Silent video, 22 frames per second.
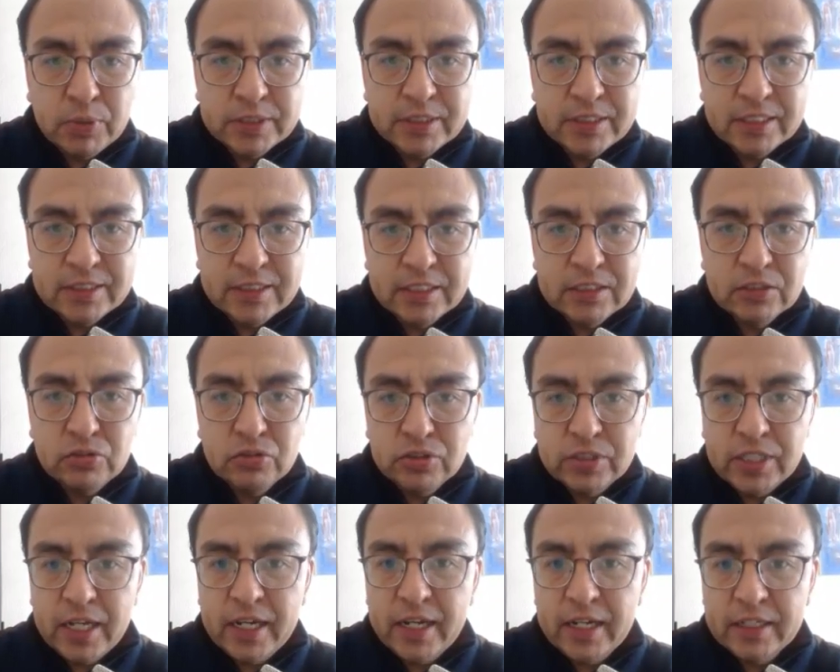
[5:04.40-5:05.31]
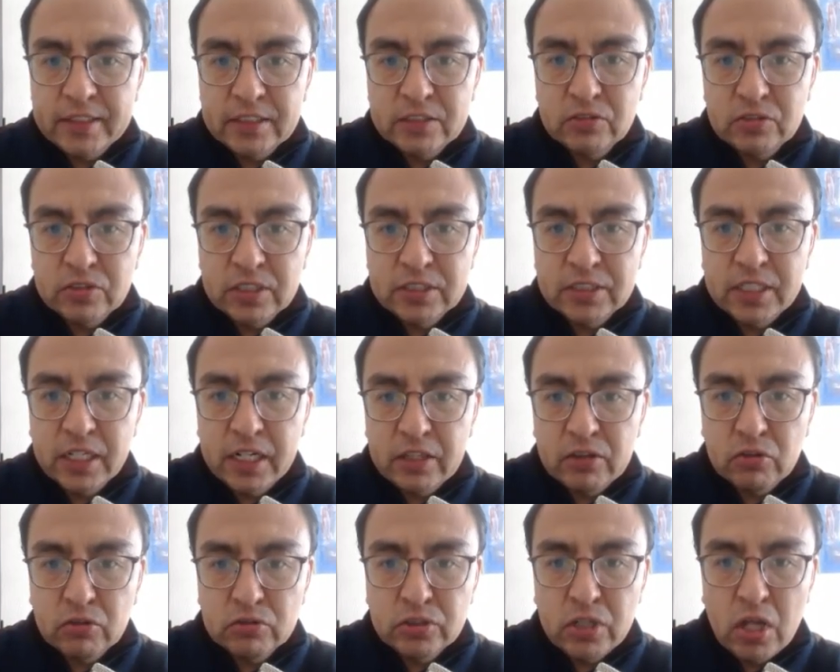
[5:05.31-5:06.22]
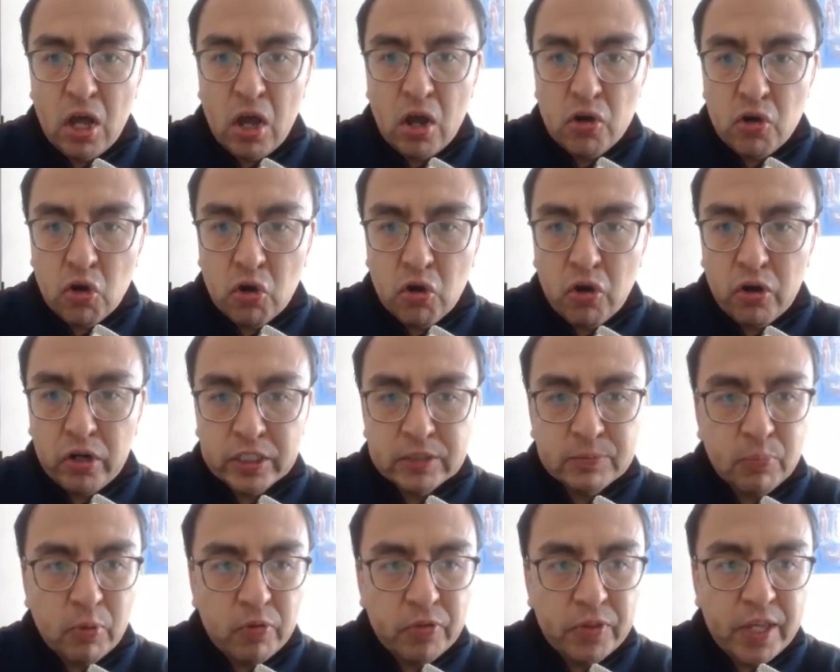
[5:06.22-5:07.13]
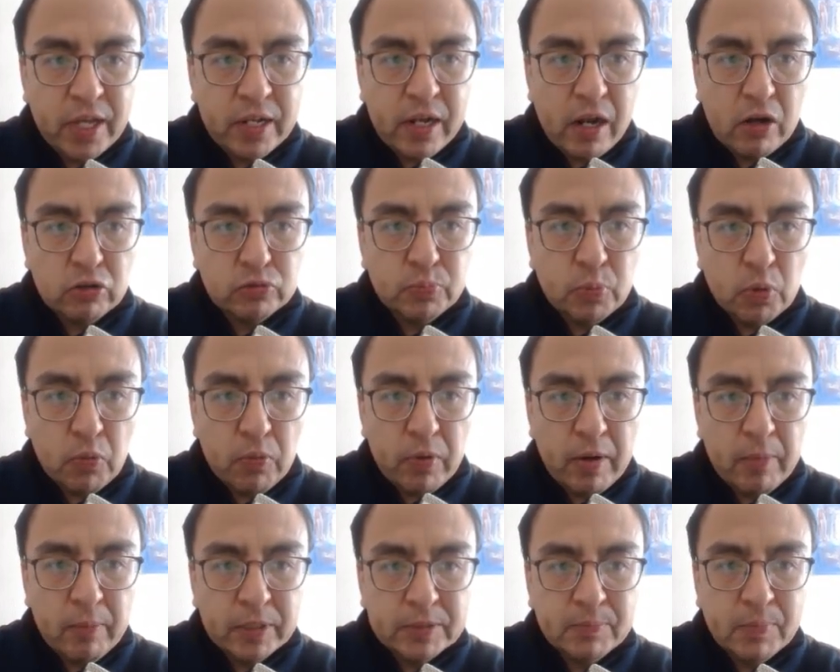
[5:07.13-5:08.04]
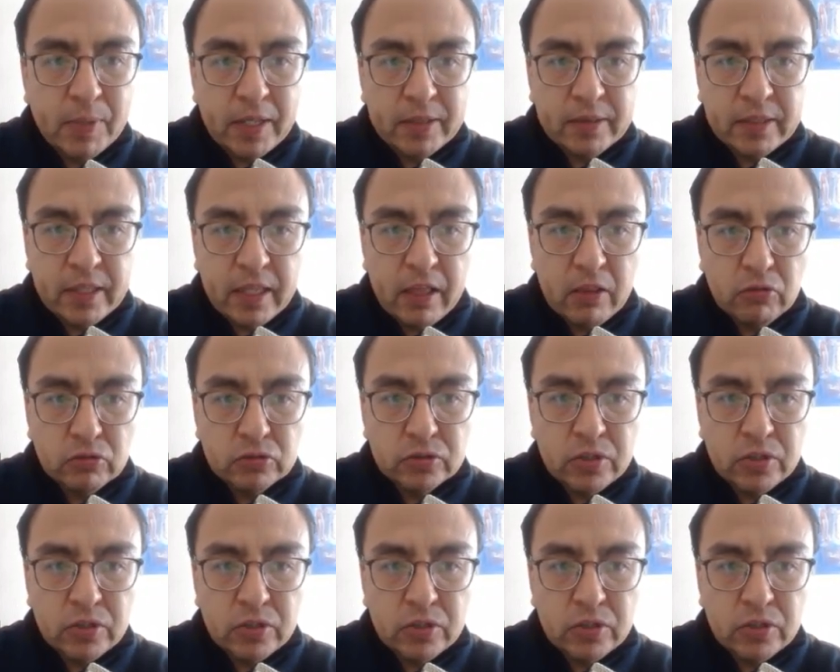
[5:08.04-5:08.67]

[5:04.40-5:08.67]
en sus ejercicios escritos no correspondían a los problemas planteados,